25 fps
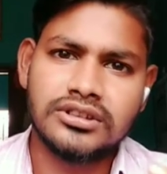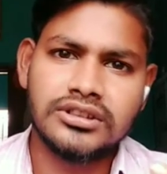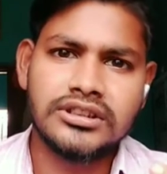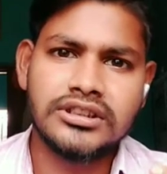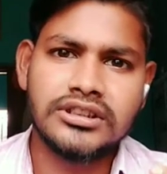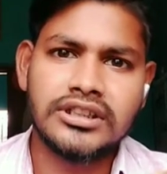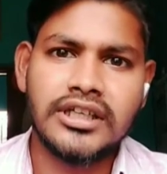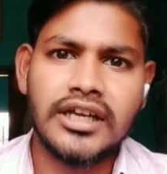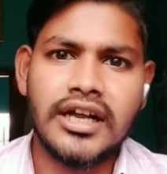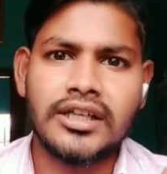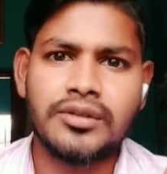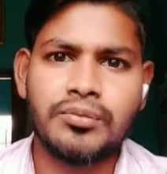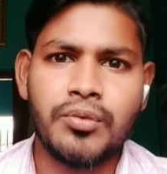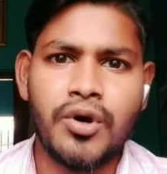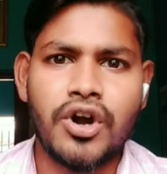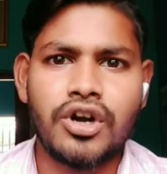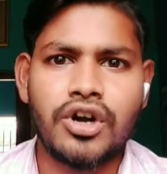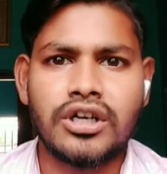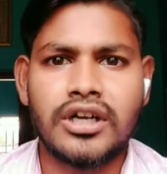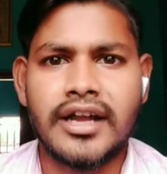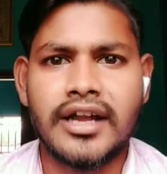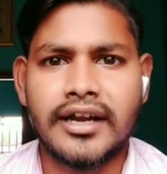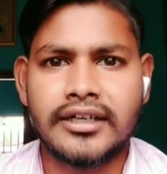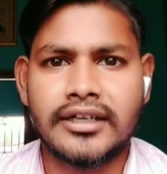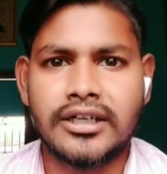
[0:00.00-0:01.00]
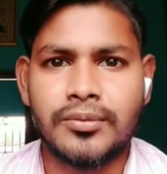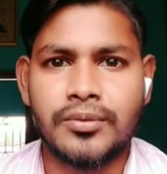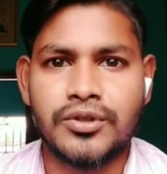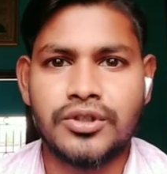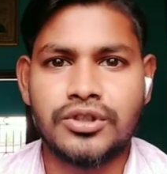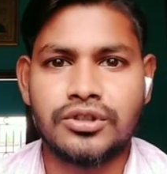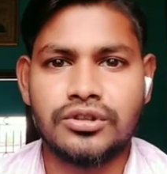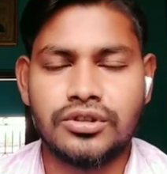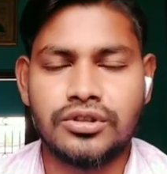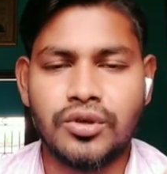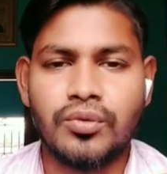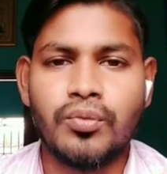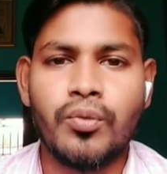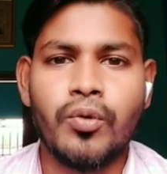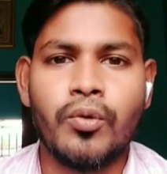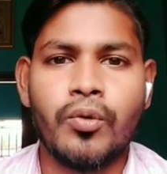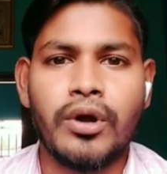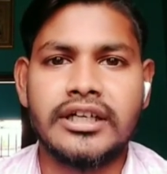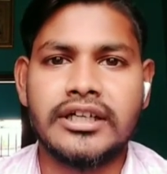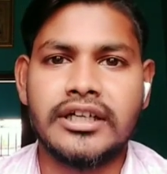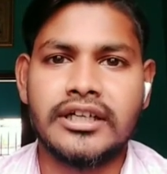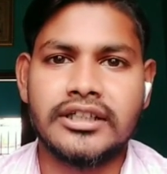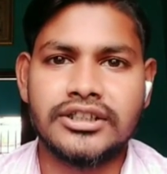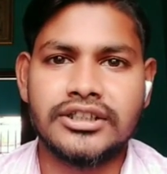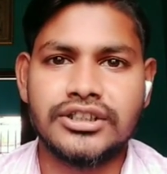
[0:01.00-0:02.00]
যে রাত বারোটা একটা পর্যন্ত মোবাইল
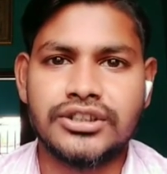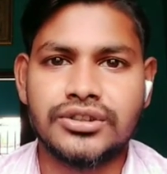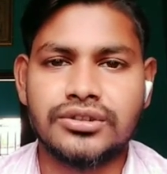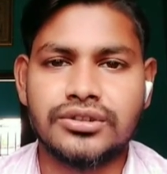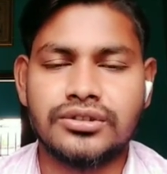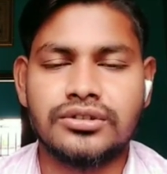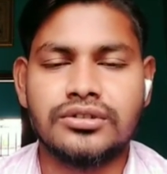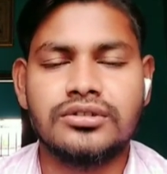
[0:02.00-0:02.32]
ঘাঁটছো